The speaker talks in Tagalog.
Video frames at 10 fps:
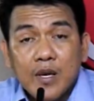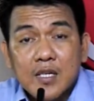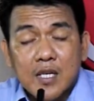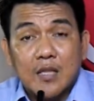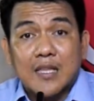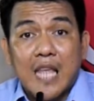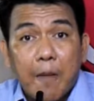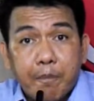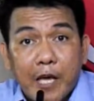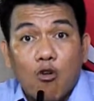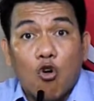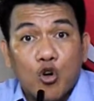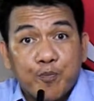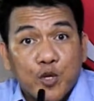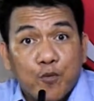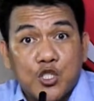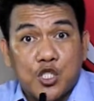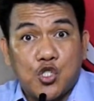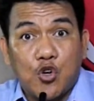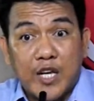sa topic or
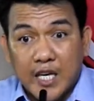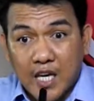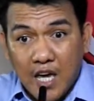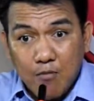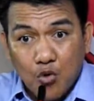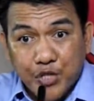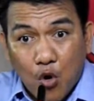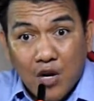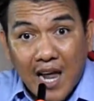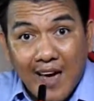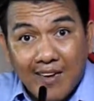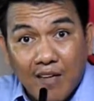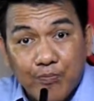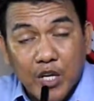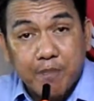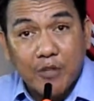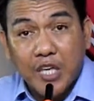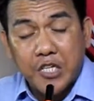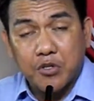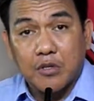proposition naghimok tawag laing
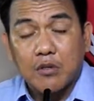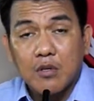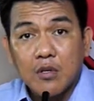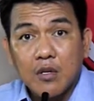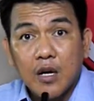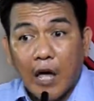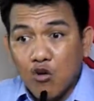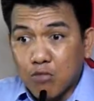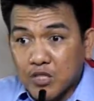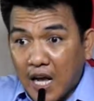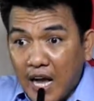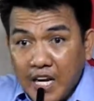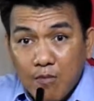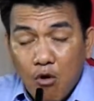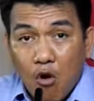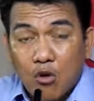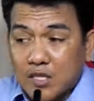interpretation kaya kung butangan nimo og